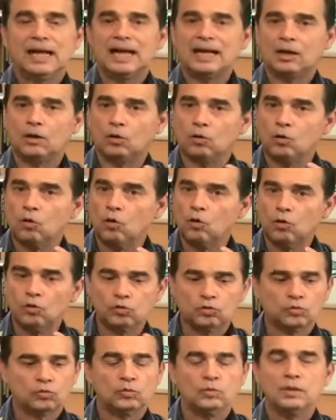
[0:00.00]

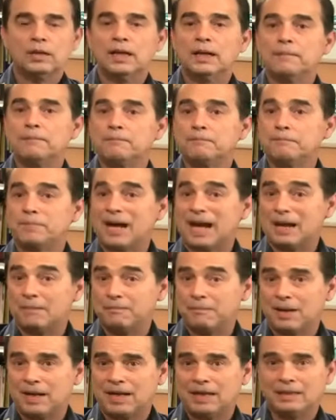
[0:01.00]
arroz,
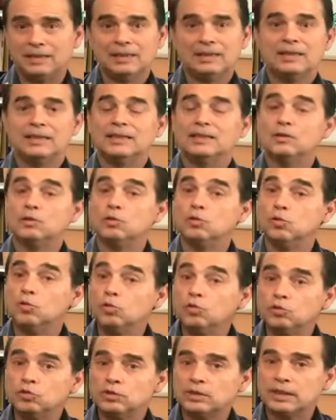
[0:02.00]
papa,
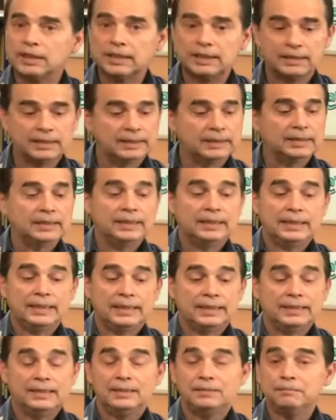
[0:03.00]
dulce,
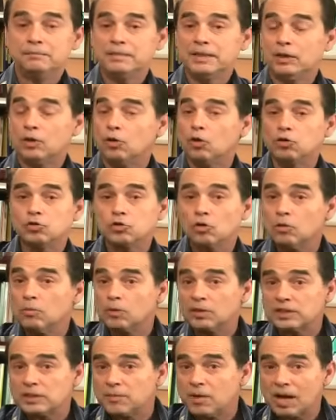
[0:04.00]
bizcocho,
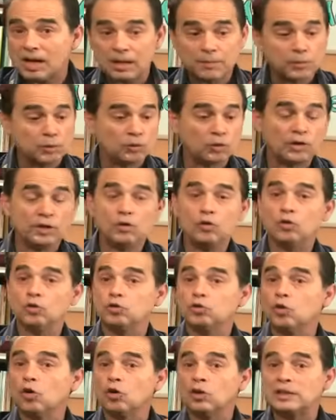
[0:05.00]
como decimos acá en Puerto
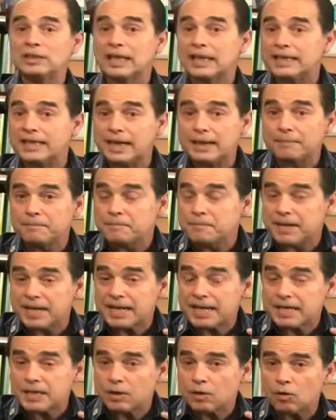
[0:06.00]
Rico, torta ya en
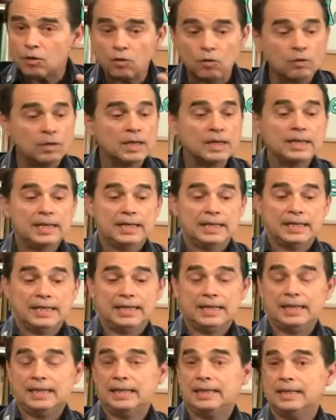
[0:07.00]
México,
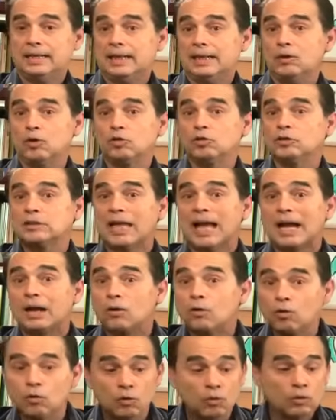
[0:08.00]
eh, los
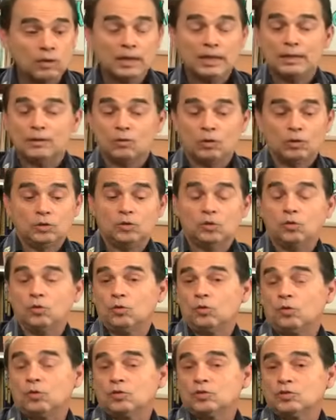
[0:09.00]
tacos,
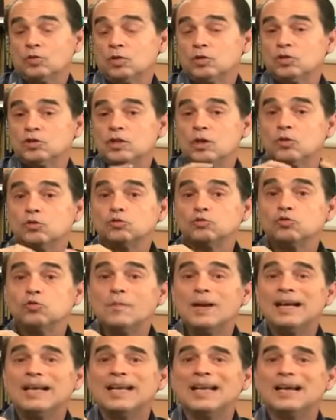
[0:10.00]
cuando, cuando se
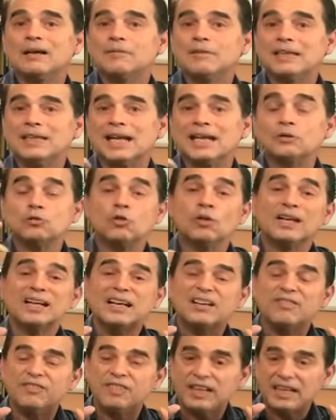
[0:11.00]
consume el carbohidrato
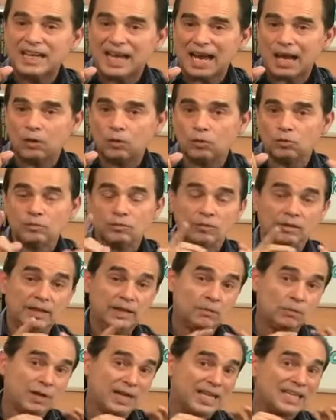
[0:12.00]
refinado,
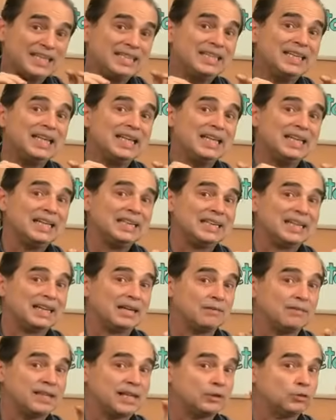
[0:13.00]
y voy a distinguir entre el
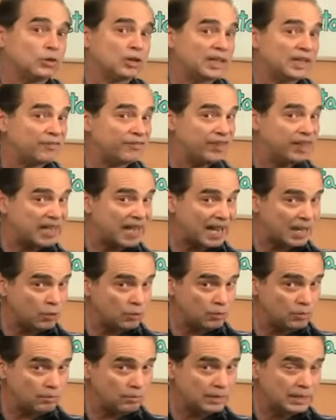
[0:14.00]
carbohidrato
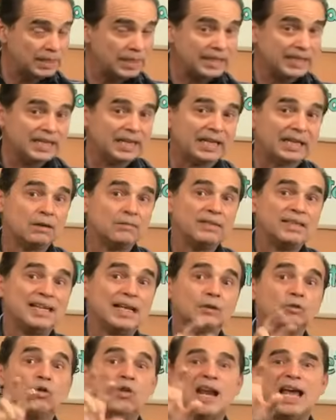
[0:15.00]
refinado y el
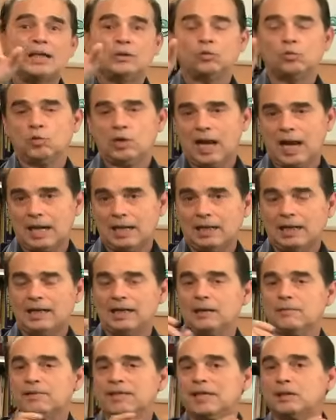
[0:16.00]
carbohidrato natural.
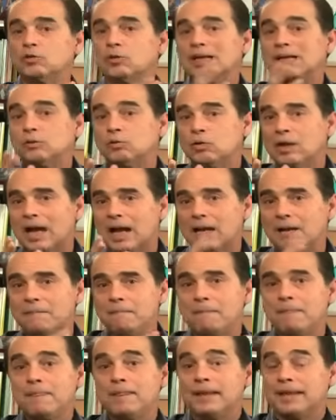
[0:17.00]
El carbohidrato natural,
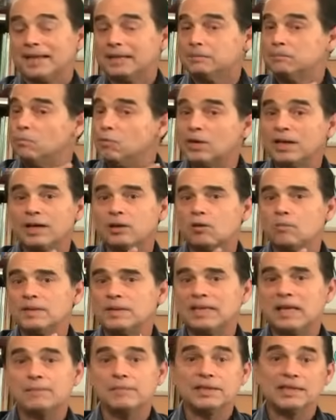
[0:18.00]
que es muy
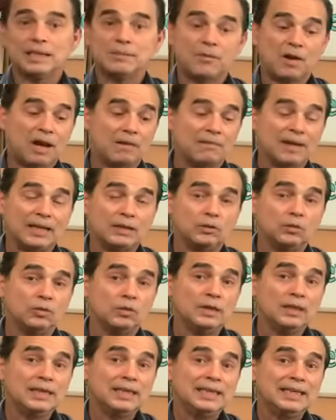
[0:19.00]
recomendable, estamos
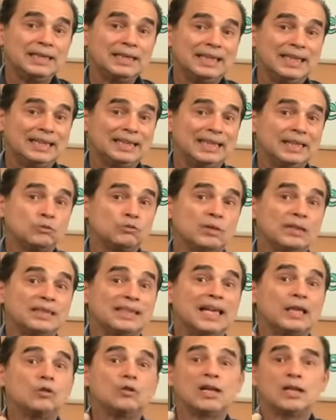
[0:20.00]
hablando que está en su
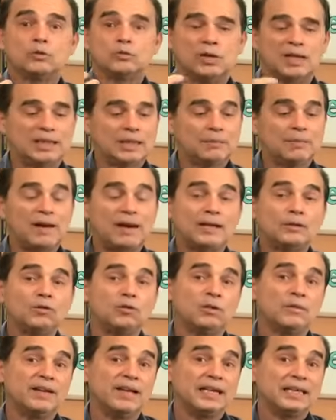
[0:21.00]
estado natural, estamos
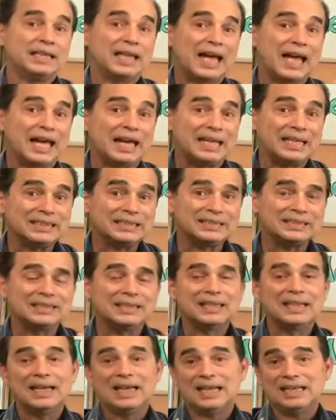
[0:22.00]
hablando de vegetales,
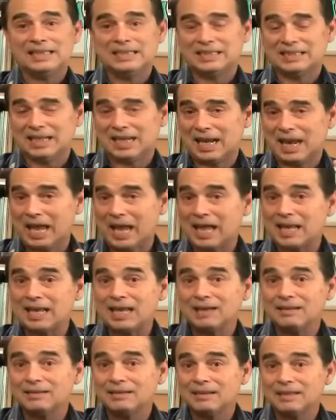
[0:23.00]

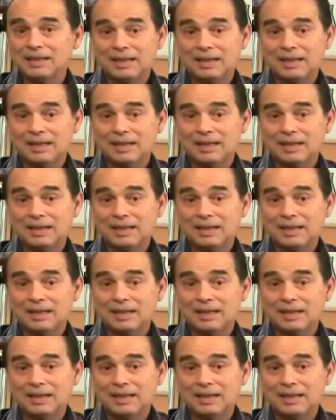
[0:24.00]
ensalada,